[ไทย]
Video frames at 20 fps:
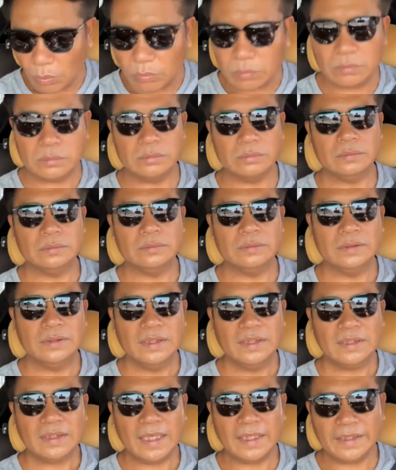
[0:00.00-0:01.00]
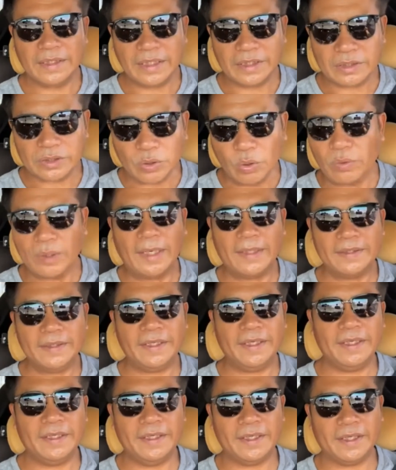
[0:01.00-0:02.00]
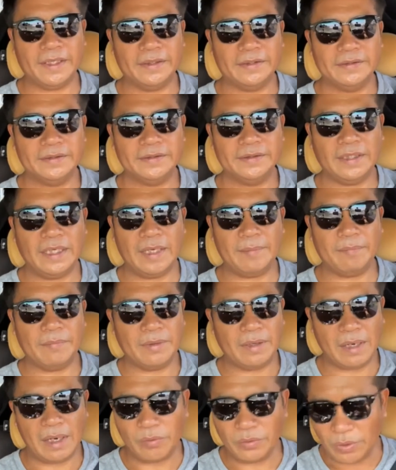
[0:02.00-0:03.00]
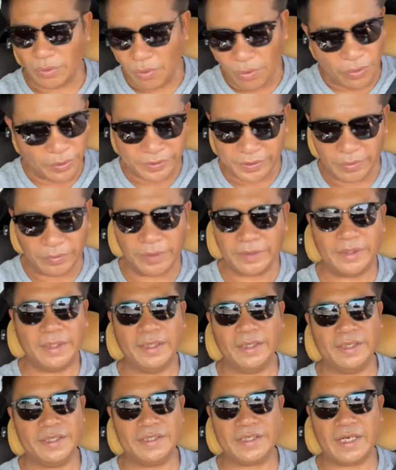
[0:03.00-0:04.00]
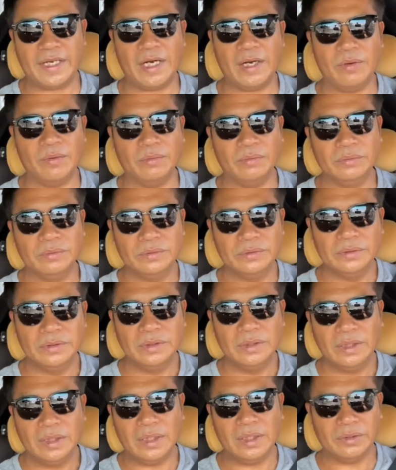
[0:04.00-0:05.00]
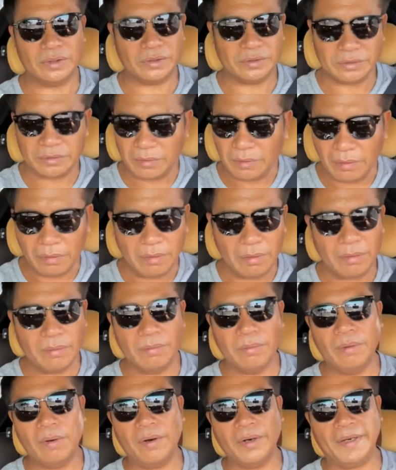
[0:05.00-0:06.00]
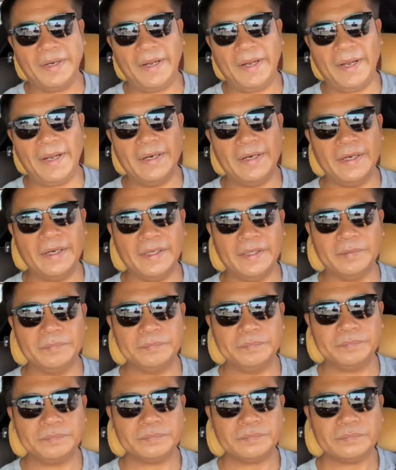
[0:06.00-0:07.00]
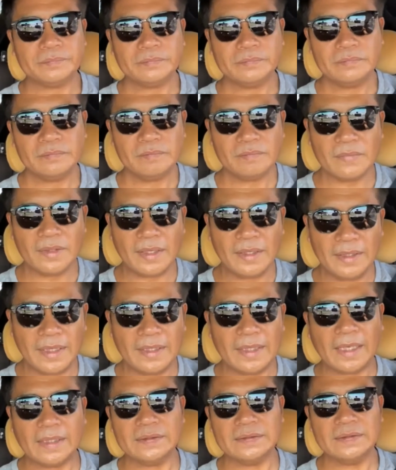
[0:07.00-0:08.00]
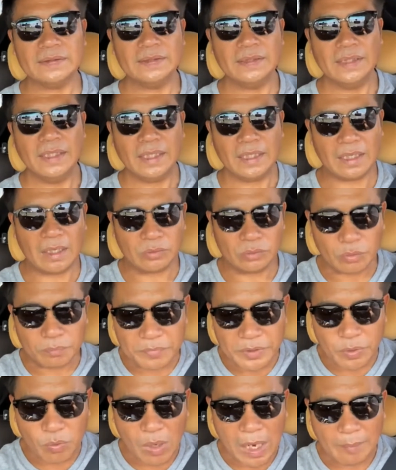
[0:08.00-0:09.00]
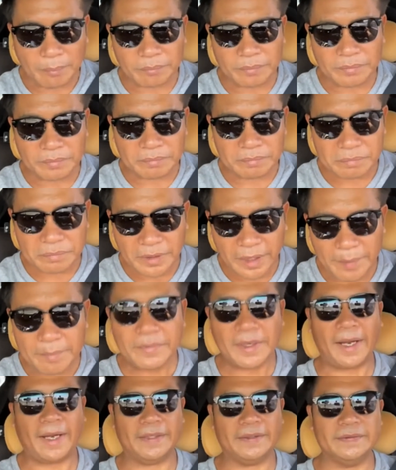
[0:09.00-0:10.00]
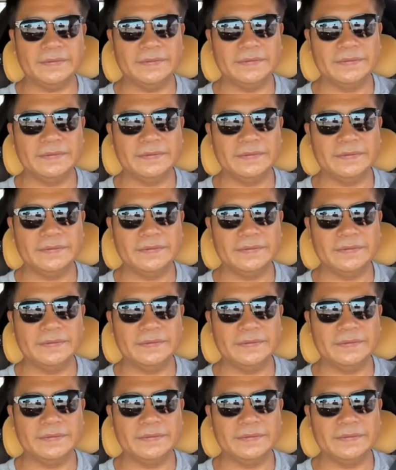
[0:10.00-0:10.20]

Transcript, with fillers: ตก ถ้าจิตตกทันทีเนี่ย นะครับเราจะห่อเหี่ยวทันทีในจิตใจเรา เราจะโอ้อ่อนแอเลย ดังนั้นเราต้องมีความเข้มแข็ง